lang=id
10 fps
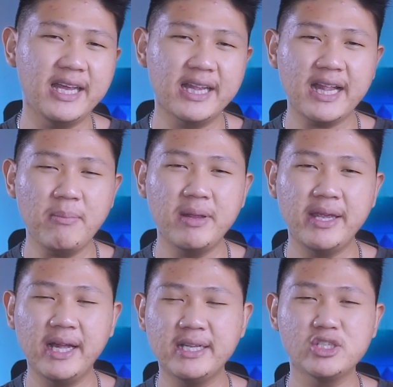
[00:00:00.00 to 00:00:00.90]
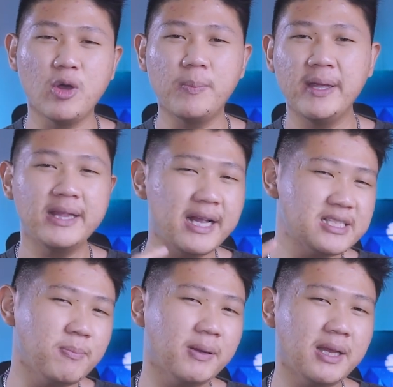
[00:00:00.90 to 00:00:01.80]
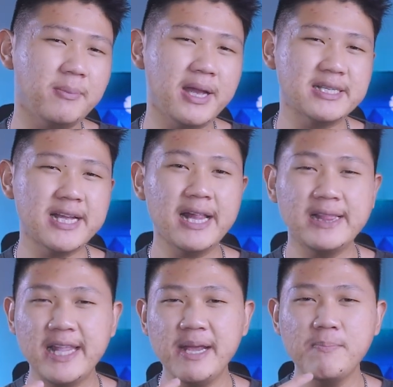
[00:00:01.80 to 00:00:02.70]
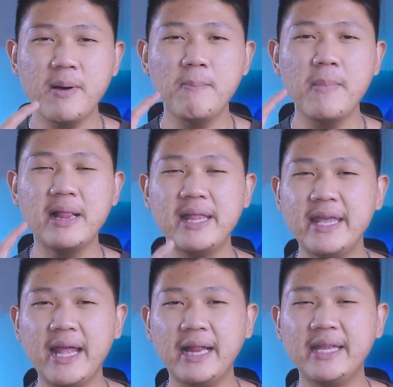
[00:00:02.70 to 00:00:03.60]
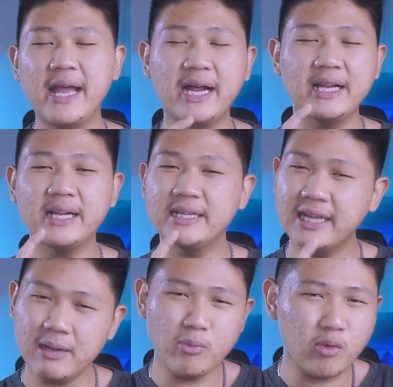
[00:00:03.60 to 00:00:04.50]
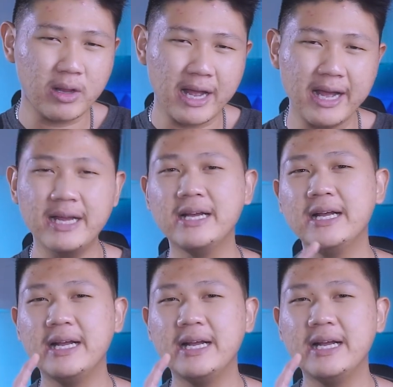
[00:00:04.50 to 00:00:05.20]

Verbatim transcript: kita belinya di Shopee dan seperti biasa link pembelian yang termurah